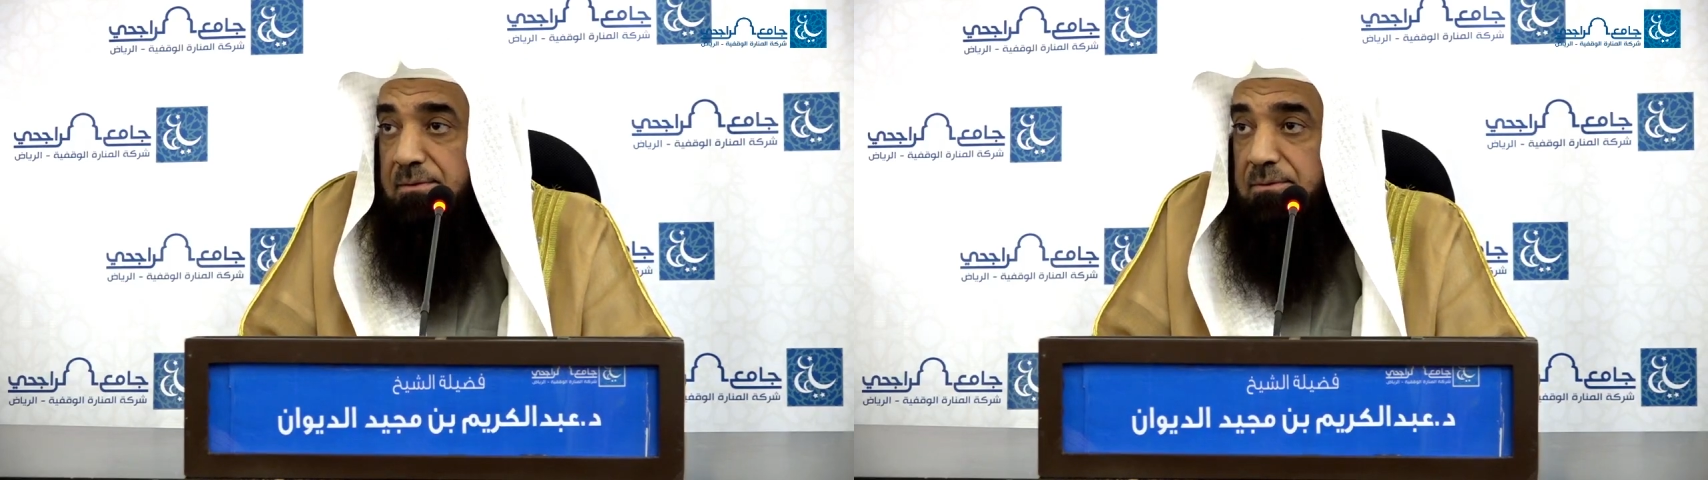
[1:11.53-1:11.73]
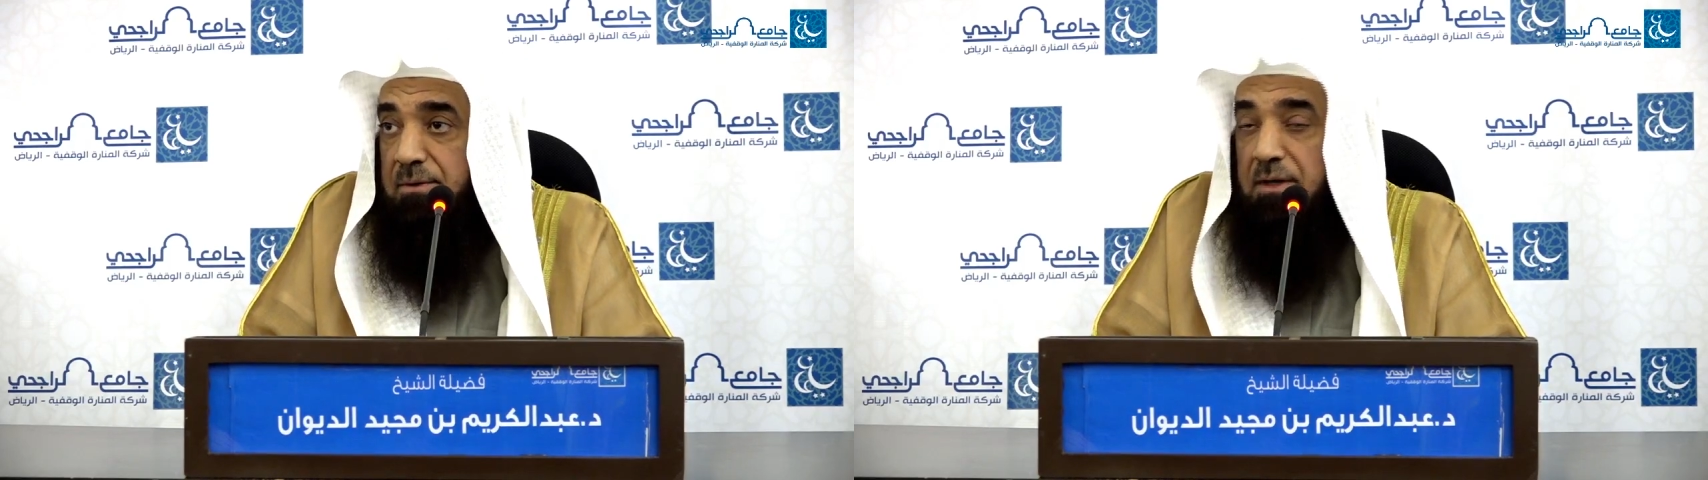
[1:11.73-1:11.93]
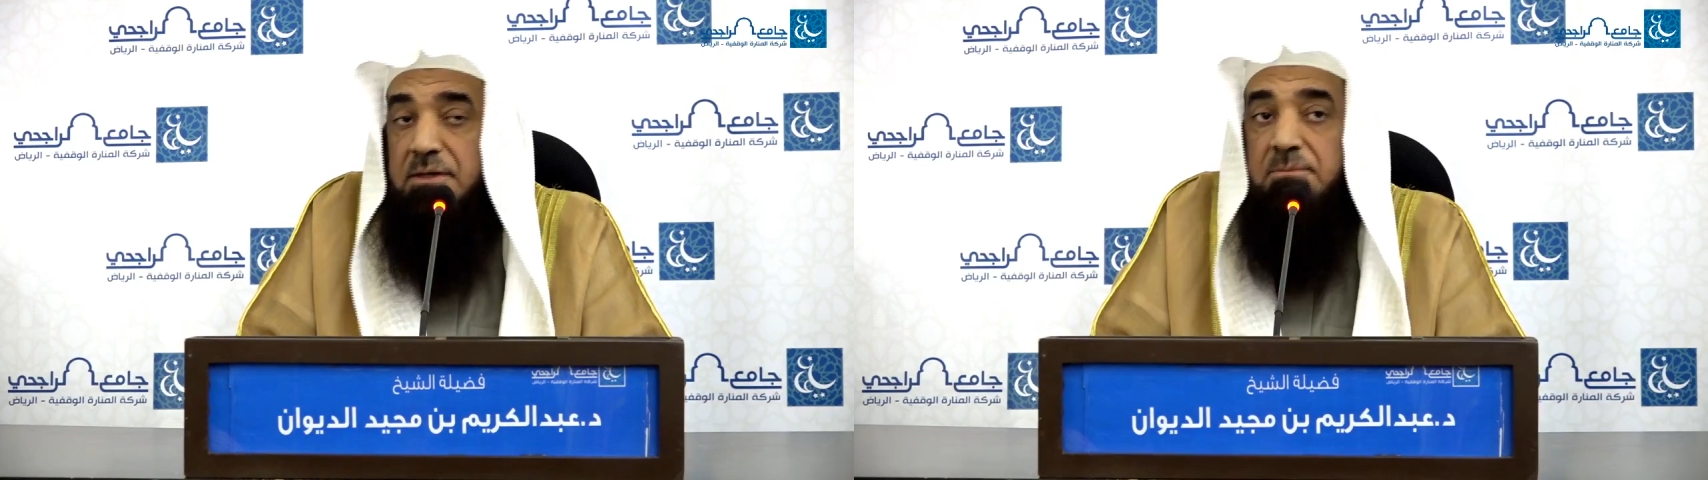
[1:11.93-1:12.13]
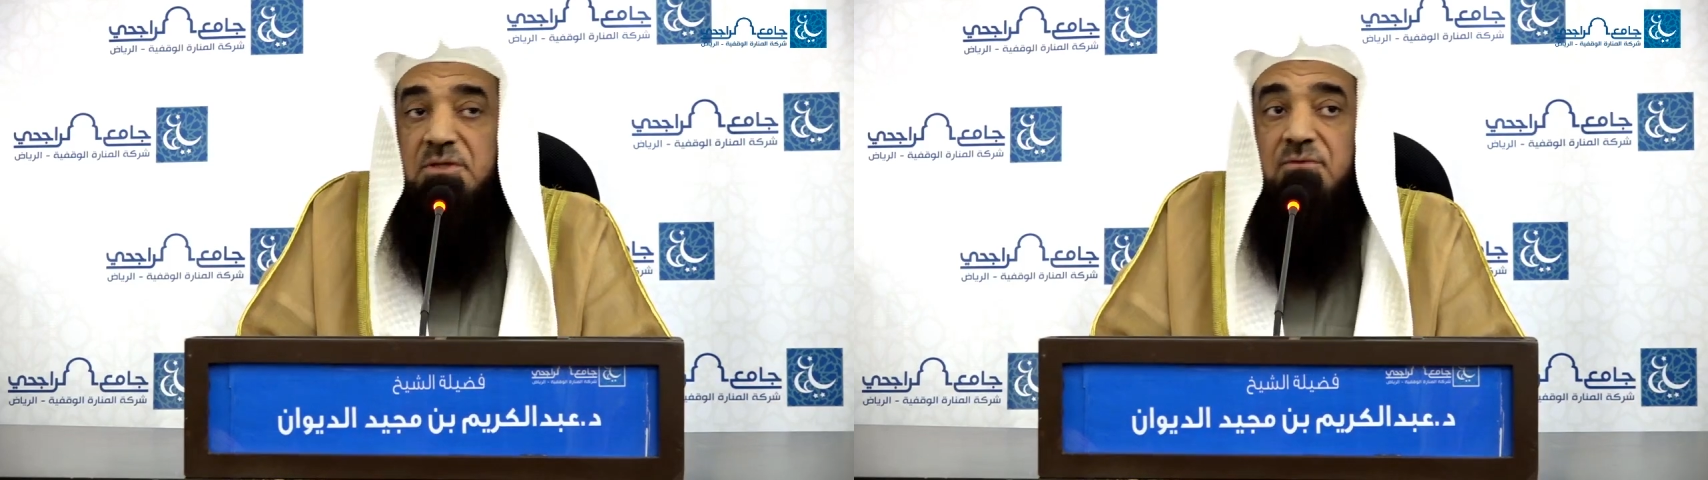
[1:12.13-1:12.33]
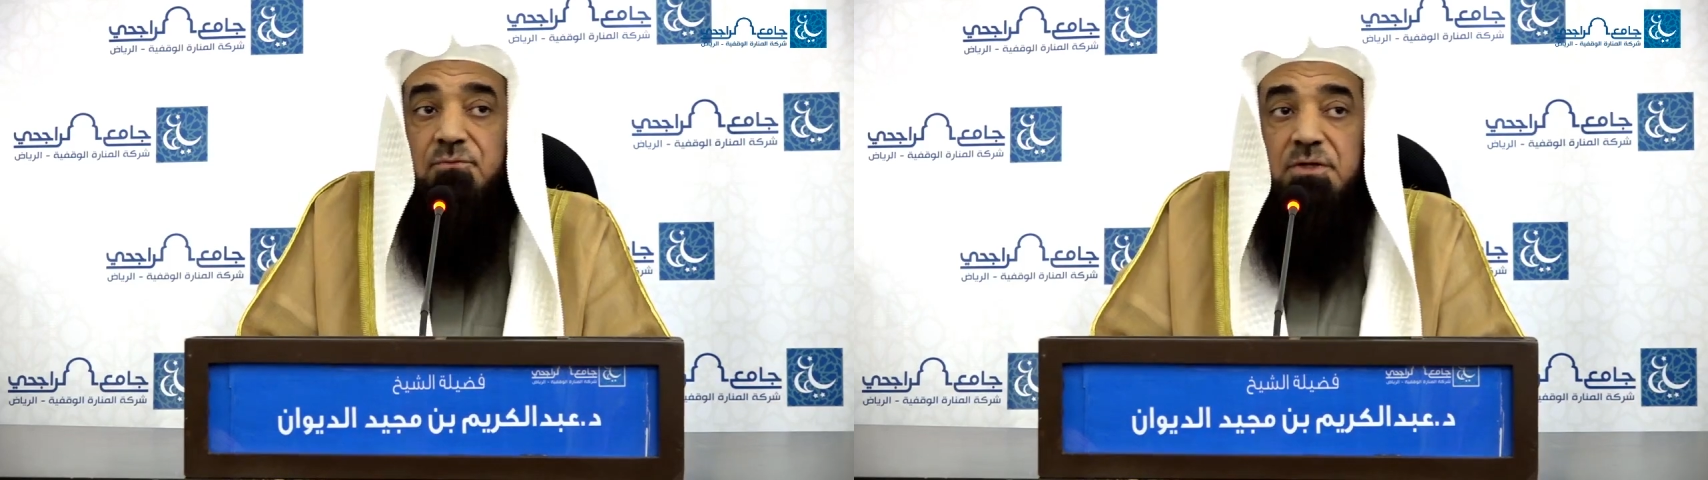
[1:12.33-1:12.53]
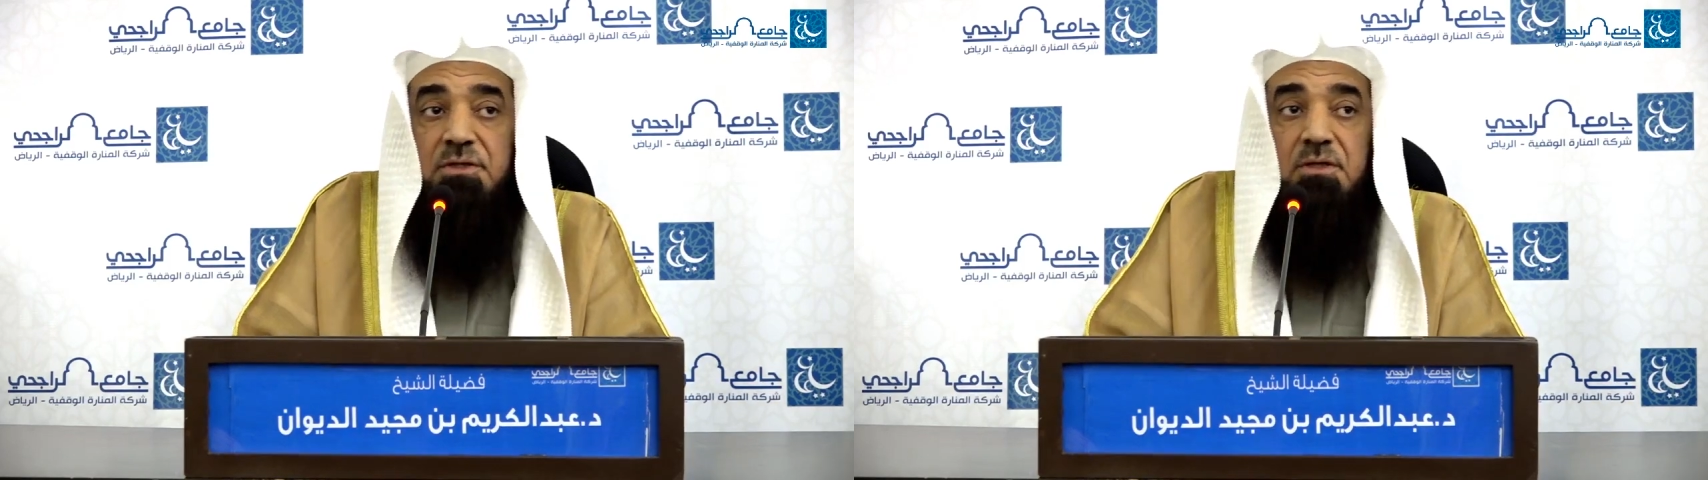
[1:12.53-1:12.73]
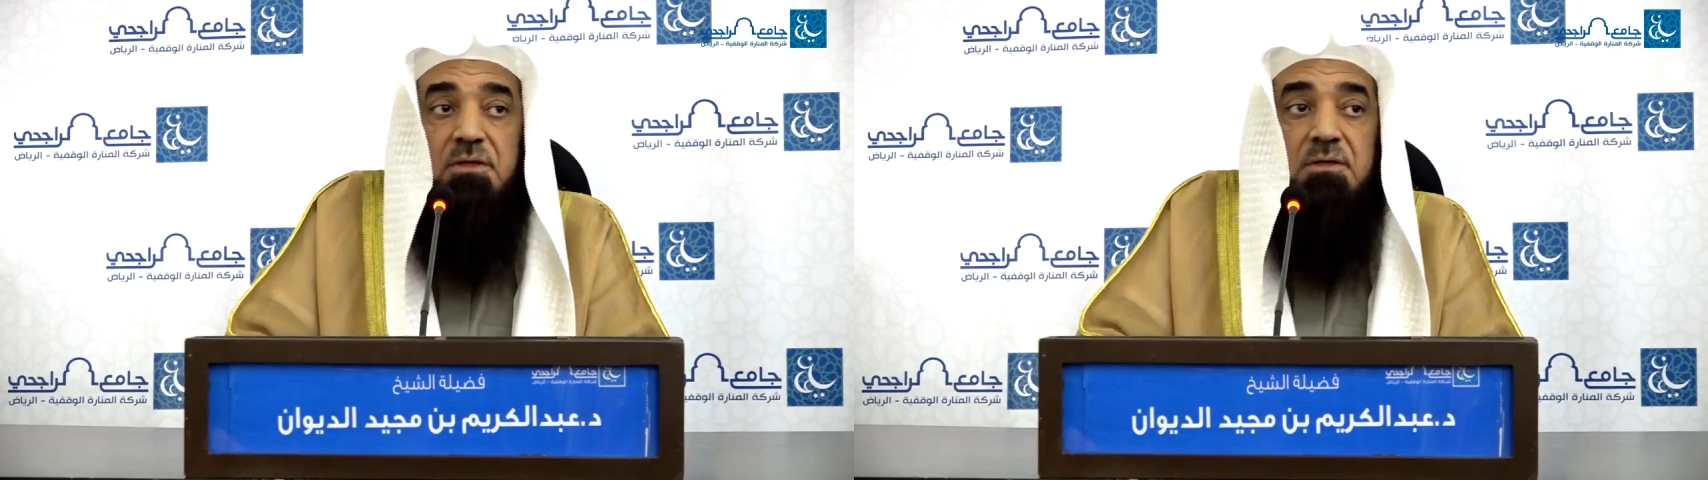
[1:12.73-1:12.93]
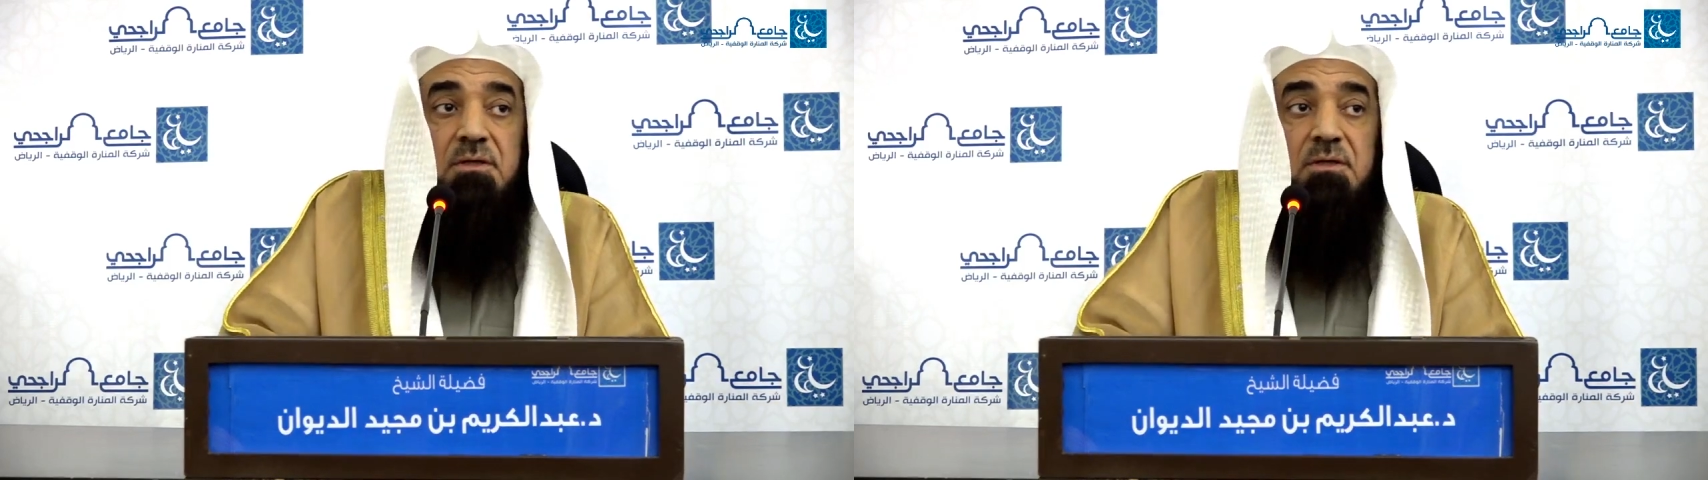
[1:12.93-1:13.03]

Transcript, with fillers: وعدم تفويت